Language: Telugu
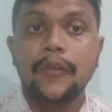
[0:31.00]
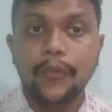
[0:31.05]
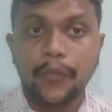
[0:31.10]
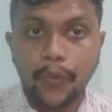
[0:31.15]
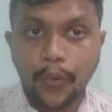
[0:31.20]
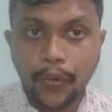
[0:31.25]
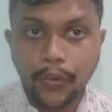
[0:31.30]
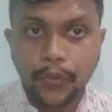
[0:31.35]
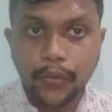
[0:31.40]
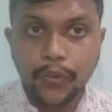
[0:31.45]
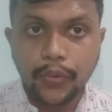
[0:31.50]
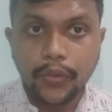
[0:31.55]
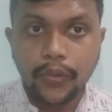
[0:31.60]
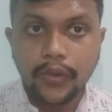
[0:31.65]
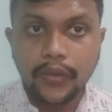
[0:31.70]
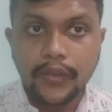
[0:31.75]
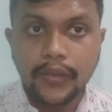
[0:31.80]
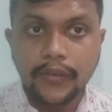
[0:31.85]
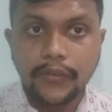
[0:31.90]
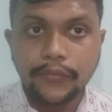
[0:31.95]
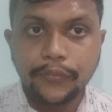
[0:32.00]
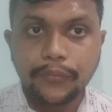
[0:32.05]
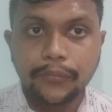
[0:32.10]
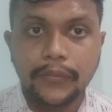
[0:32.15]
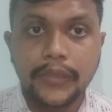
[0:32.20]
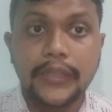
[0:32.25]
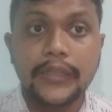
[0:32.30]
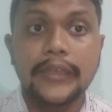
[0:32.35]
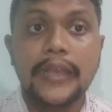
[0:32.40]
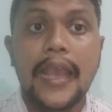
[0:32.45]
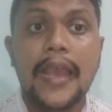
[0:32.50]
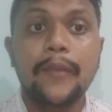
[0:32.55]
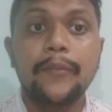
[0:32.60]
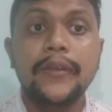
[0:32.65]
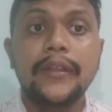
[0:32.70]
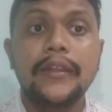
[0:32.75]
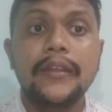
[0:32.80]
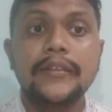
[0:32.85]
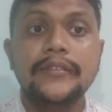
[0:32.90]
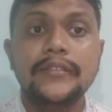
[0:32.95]
కోరుకుంటూ ఉన్నాను మరి
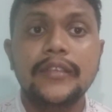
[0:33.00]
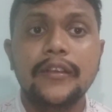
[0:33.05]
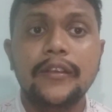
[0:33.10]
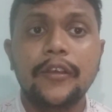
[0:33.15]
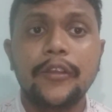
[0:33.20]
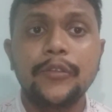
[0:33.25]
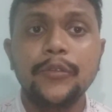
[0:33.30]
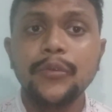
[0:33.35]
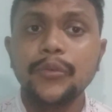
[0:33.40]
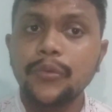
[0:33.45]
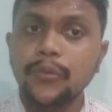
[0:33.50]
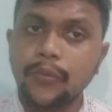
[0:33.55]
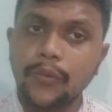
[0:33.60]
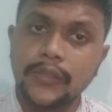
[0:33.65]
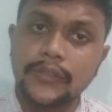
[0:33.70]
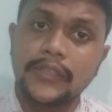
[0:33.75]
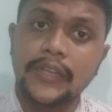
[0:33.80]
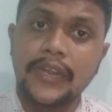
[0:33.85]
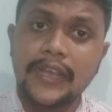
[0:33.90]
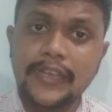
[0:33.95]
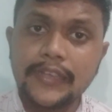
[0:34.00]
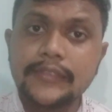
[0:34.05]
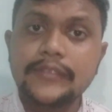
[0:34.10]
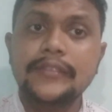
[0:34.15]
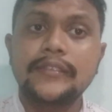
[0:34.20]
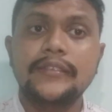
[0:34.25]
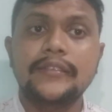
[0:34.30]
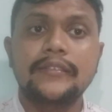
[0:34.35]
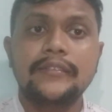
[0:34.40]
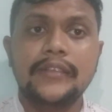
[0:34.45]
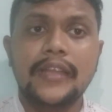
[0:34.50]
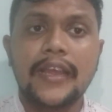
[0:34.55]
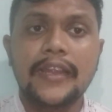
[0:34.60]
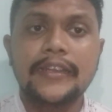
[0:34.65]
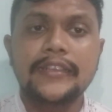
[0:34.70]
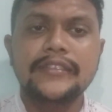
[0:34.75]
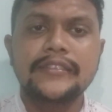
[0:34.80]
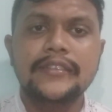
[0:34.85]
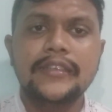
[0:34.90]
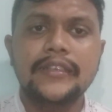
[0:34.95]
యాభై లైక్సే కాదు వంద లైక్స్
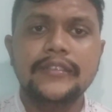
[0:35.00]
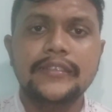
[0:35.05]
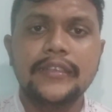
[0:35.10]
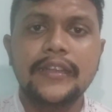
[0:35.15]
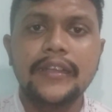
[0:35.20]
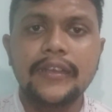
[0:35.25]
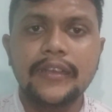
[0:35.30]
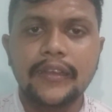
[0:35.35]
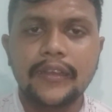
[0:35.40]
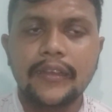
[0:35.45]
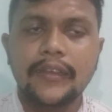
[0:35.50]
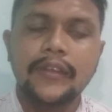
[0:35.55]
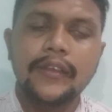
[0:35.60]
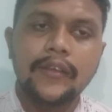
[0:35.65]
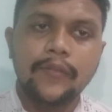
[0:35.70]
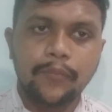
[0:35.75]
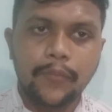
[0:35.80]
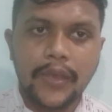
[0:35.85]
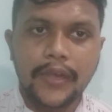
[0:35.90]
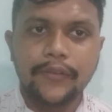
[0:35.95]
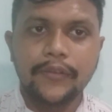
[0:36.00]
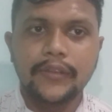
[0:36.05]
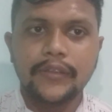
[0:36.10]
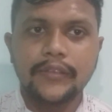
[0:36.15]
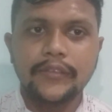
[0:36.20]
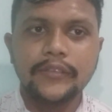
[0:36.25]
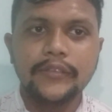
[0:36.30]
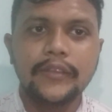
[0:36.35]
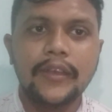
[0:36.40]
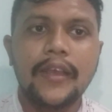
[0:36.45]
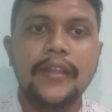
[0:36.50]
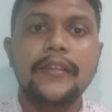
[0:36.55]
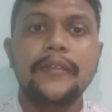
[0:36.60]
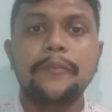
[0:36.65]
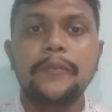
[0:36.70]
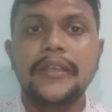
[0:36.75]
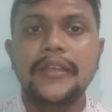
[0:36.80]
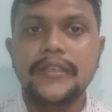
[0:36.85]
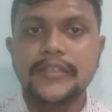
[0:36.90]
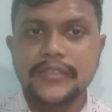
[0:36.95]
దాటించినా సరే పర్వాలేదు అది
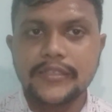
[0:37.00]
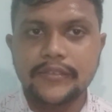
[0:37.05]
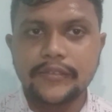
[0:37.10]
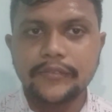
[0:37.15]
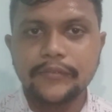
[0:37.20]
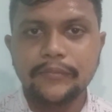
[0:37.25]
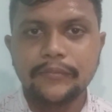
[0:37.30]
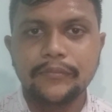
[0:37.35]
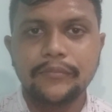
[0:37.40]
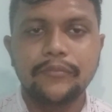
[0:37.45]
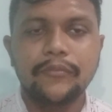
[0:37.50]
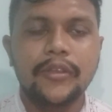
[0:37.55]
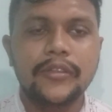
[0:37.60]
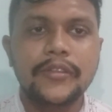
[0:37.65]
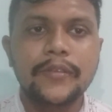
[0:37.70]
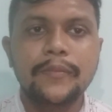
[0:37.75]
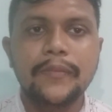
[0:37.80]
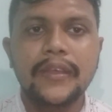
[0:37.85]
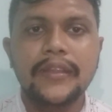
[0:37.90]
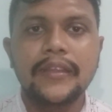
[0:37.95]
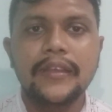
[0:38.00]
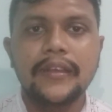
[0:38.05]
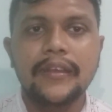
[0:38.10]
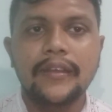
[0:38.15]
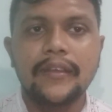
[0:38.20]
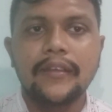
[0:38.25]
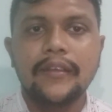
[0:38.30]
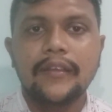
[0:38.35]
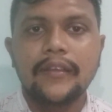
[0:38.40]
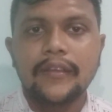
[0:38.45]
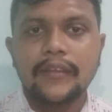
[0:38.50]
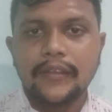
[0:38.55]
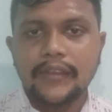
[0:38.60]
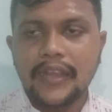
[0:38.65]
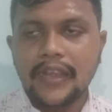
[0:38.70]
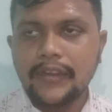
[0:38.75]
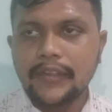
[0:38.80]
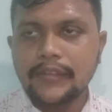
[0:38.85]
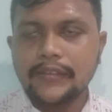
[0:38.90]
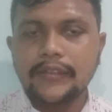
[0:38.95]
మీ ఇష్టం మొత్తం మీద
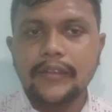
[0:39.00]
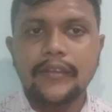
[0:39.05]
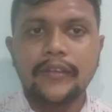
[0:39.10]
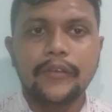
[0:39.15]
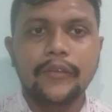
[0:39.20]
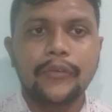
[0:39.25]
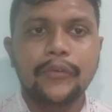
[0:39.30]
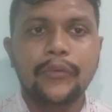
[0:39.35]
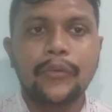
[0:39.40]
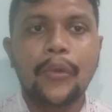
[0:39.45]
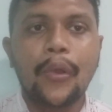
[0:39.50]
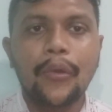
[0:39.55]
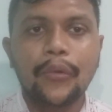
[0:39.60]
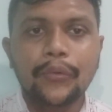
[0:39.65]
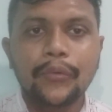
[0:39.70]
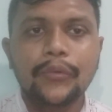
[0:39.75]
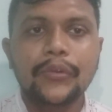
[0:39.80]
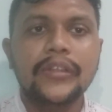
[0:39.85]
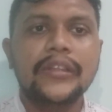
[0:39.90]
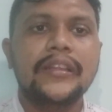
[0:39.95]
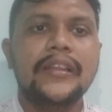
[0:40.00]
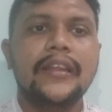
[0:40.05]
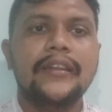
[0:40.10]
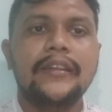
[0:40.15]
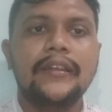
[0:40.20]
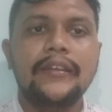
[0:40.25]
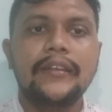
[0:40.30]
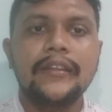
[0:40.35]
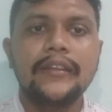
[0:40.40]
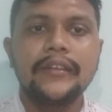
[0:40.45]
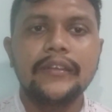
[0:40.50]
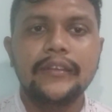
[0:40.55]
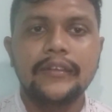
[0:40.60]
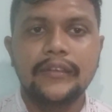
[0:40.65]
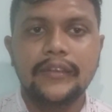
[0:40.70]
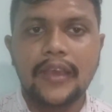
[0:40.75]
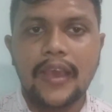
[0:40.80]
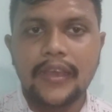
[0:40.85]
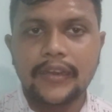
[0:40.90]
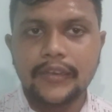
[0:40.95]
నేనైతే కోరుకుంటుంది ఏంటంటే
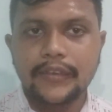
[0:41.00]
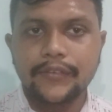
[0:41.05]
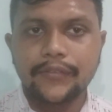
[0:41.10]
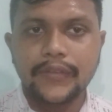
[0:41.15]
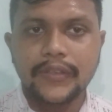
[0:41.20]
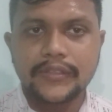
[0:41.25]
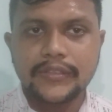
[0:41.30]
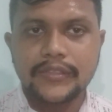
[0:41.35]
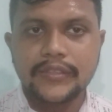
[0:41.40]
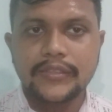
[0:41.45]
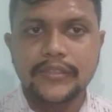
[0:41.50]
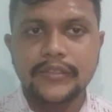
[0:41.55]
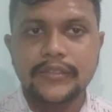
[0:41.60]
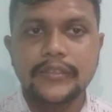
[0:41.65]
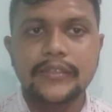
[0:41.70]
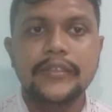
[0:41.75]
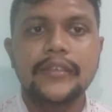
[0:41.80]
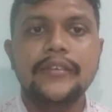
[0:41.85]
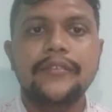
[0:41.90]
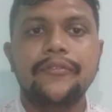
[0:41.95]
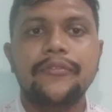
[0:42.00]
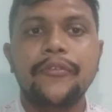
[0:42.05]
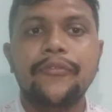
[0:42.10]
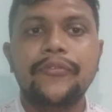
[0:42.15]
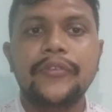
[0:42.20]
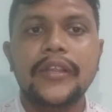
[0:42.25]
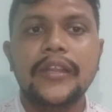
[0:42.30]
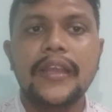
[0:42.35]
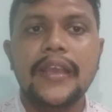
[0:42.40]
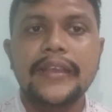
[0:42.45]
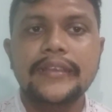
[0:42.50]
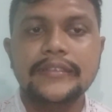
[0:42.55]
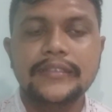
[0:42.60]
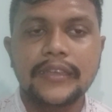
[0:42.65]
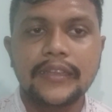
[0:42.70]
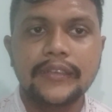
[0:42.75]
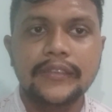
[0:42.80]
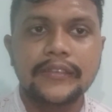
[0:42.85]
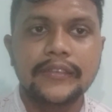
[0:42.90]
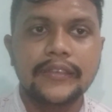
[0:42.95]
టార్గెట్ విచ్ ఫిఫ్టీ లైక్స్
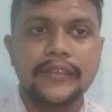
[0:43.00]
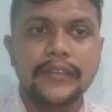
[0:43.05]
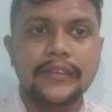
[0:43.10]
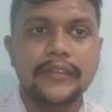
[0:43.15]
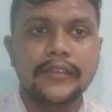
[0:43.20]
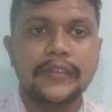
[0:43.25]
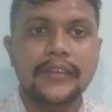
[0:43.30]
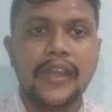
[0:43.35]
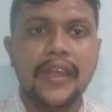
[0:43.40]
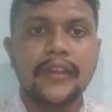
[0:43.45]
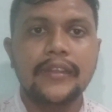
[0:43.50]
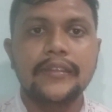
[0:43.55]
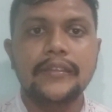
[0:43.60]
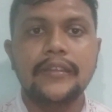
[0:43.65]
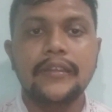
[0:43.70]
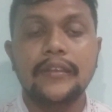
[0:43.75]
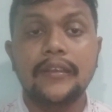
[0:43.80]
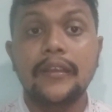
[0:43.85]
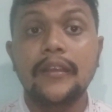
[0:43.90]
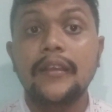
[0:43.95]
అనేది నేనైతే